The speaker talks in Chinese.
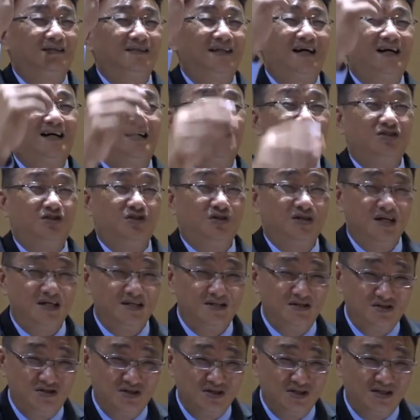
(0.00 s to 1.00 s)
掌
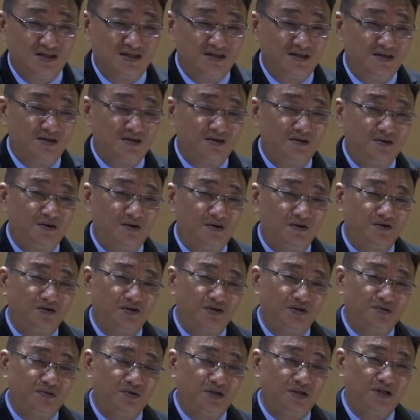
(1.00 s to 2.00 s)
权者，
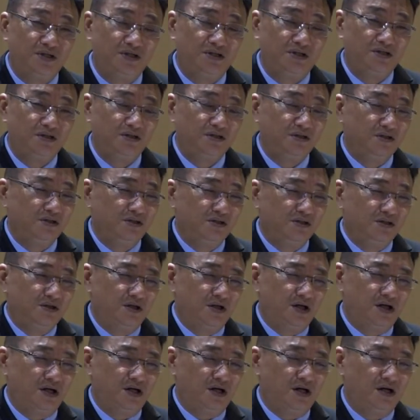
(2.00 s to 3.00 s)
这位
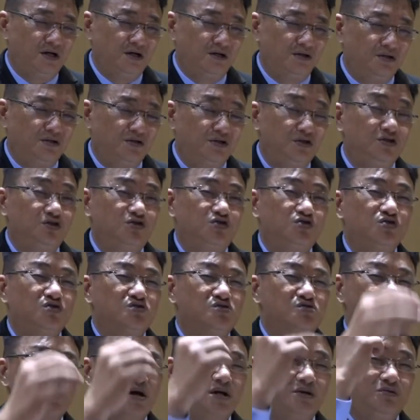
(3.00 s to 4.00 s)
宇
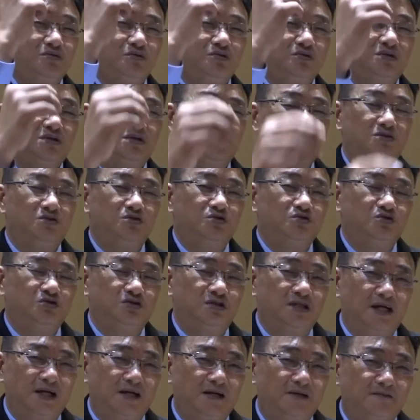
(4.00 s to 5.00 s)
宙万物的主
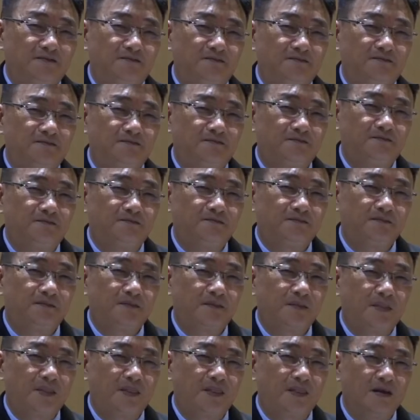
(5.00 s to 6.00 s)
宰。
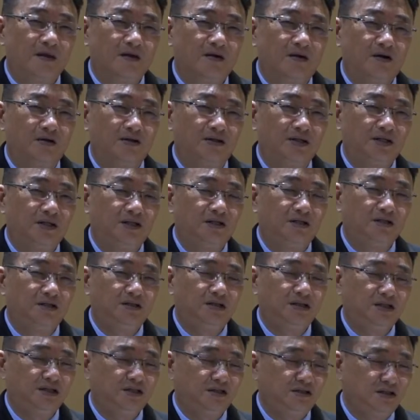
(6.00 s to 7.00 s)

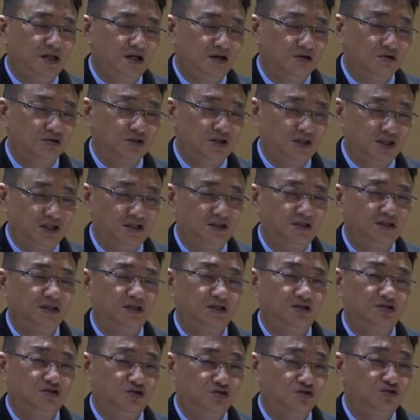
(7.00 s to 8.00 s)
您要听
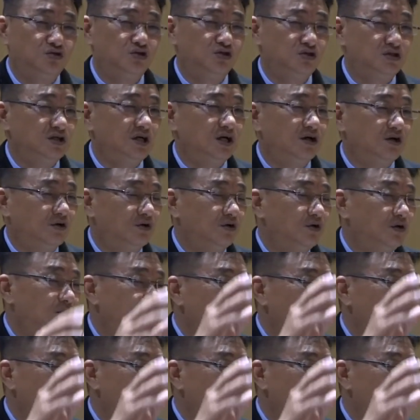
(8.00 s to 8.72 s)
的就是要